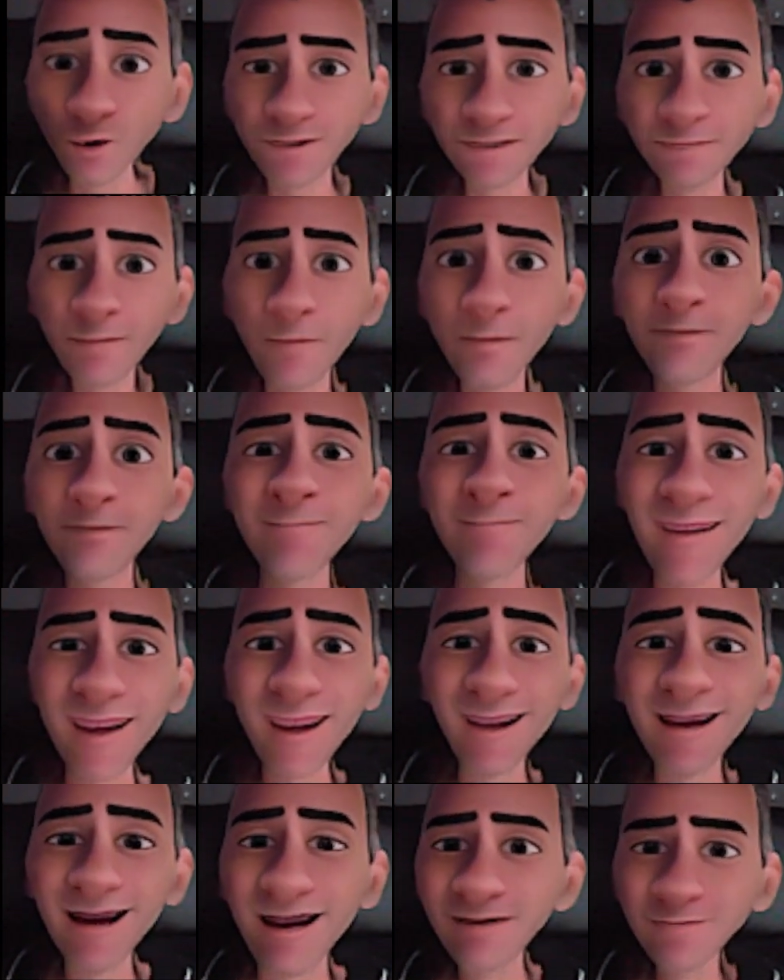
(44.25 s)
Mega
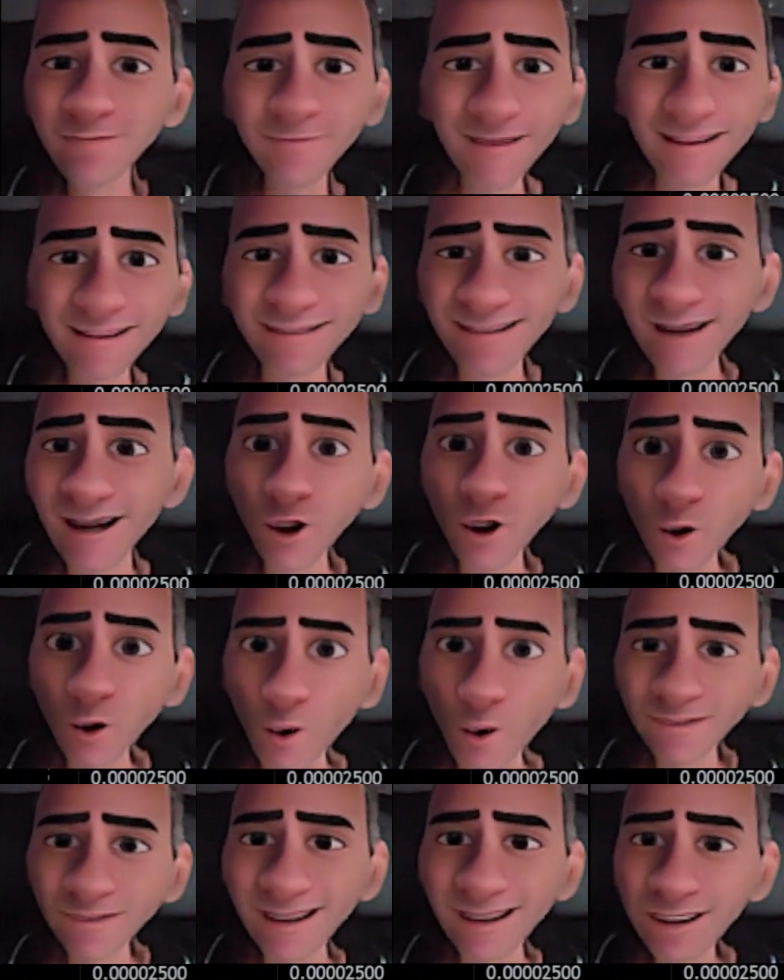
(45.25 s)
fetter, großer
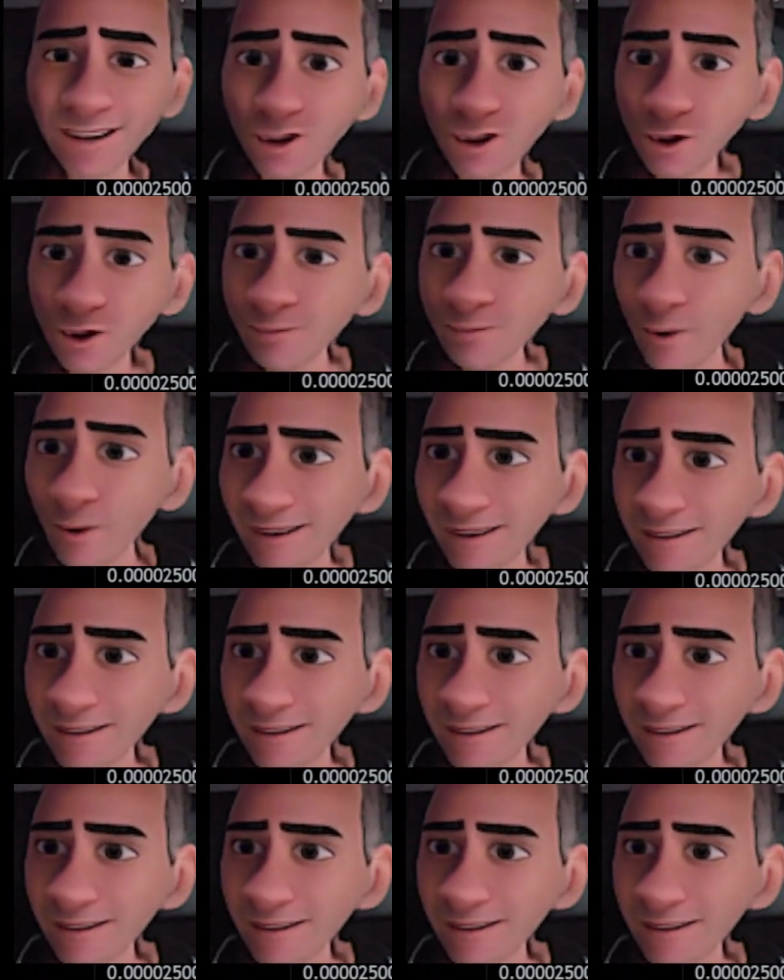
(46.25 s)
Support.